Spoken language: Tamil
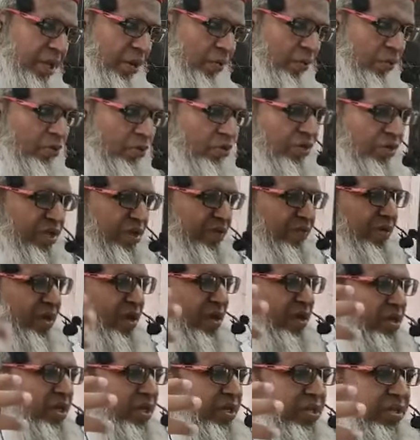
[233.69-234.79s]
உன்னுடைய
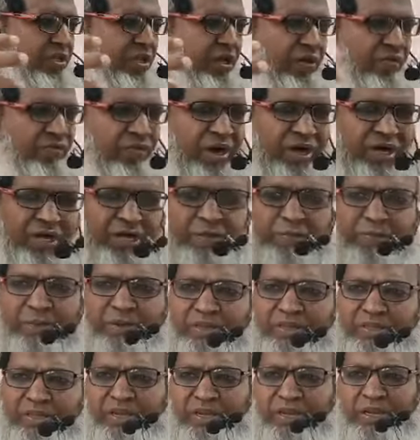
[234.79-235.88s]
வேகத்தில்
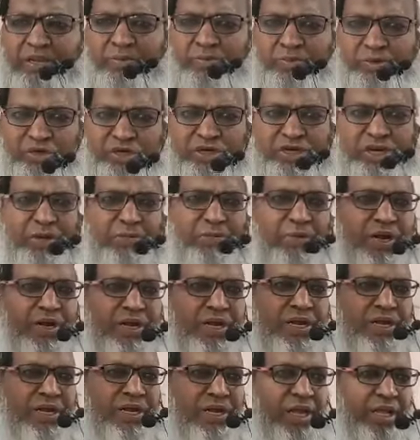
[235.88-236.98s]
வாலிபத்தில் மூர்க்கமான
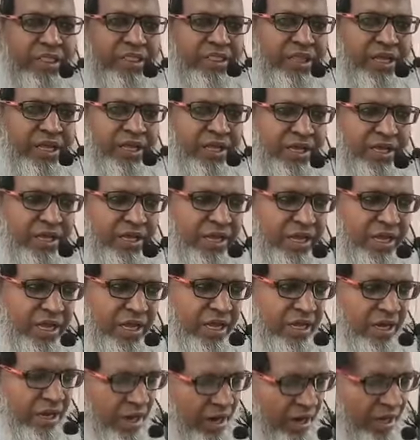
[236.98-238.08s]
அந்த
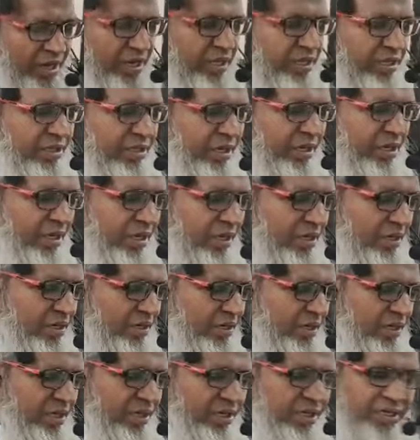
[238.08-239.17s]
காலத்தில்
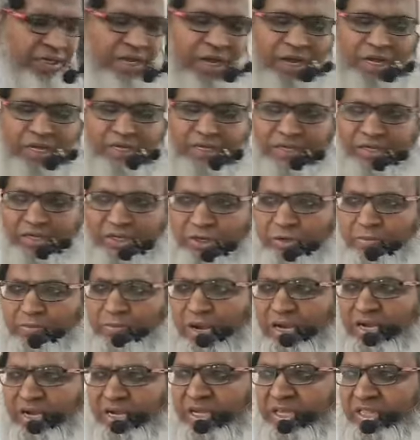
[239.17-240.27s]
யாருக்கும்
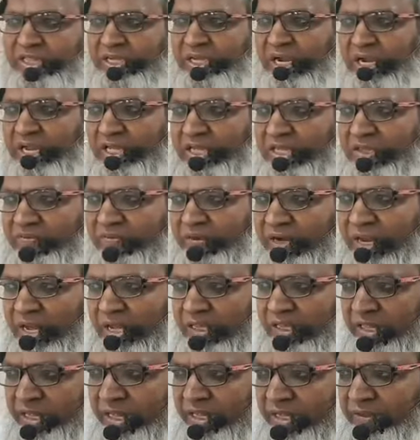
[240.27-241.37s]
அநீதி இழைத்து
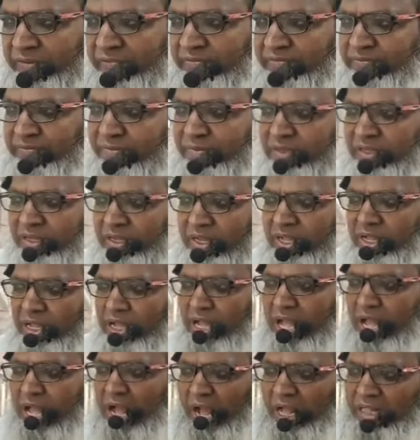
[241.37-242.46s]
விடாதே
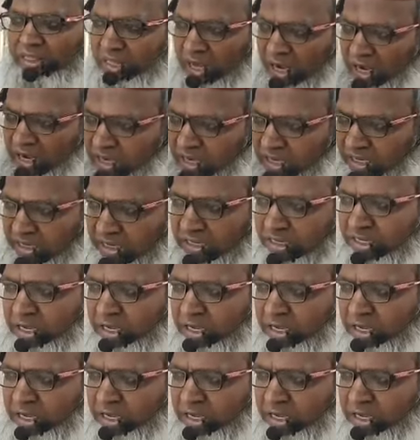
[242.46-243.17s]
அந்த அநீதி